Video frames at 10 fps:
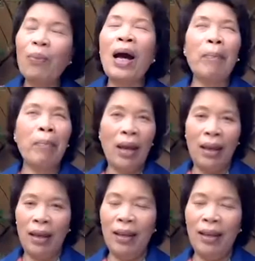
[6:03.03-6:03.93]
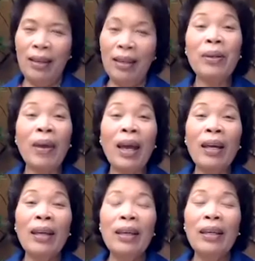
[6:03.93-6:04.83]
ว่าไป เข้าใจไหม
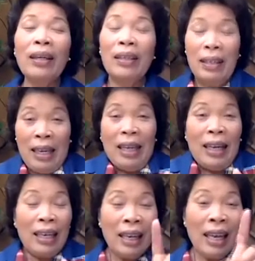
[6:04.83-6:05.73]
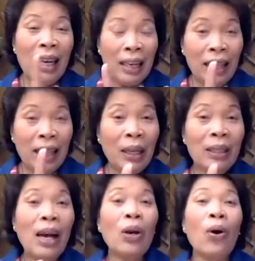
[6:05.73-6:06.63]
นี่คือ
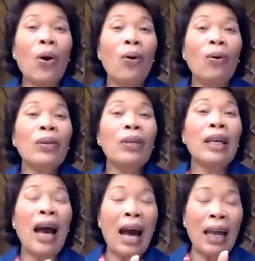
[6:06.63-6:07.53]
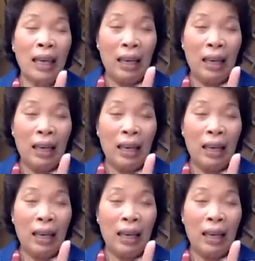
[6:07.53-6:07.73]
เรื่องของการ